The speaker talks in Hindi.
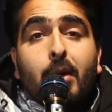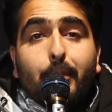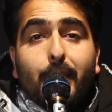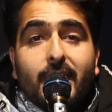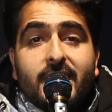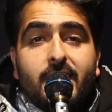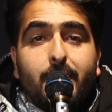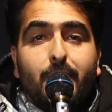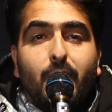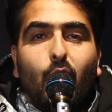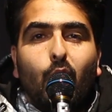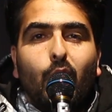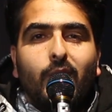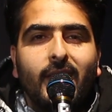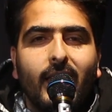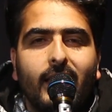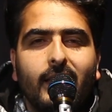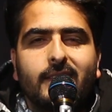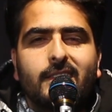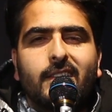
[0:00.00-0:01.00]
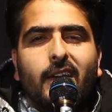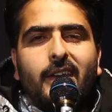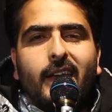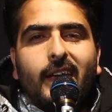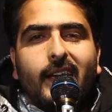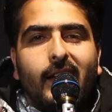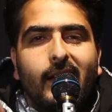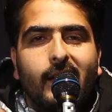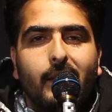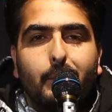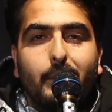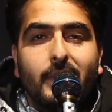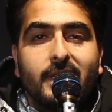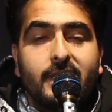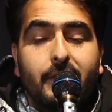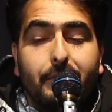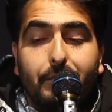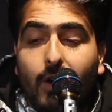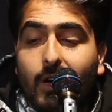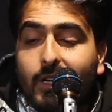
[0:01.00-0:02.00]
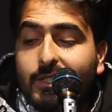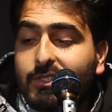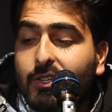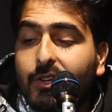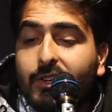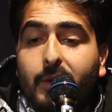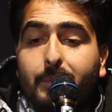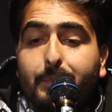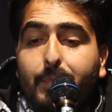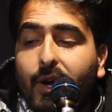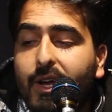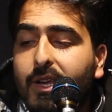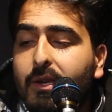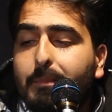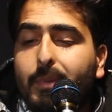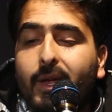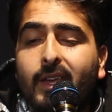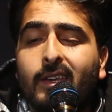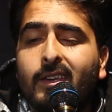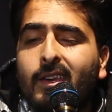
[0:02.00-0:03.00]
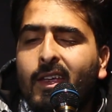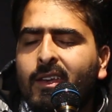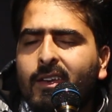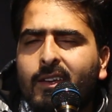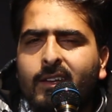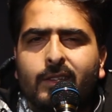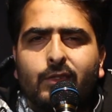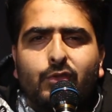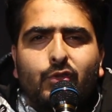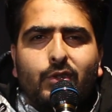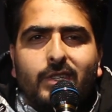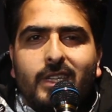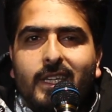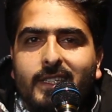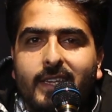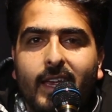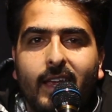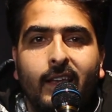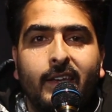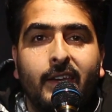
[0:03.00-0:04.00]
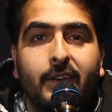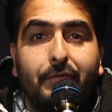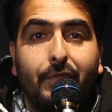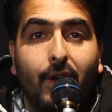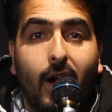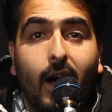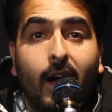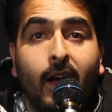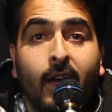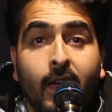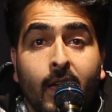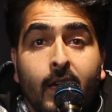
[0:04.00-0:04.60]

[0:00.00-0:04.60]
मंजिम योर ये सान घर मजे वा सान बाइन बेन हसो डिटेल निवा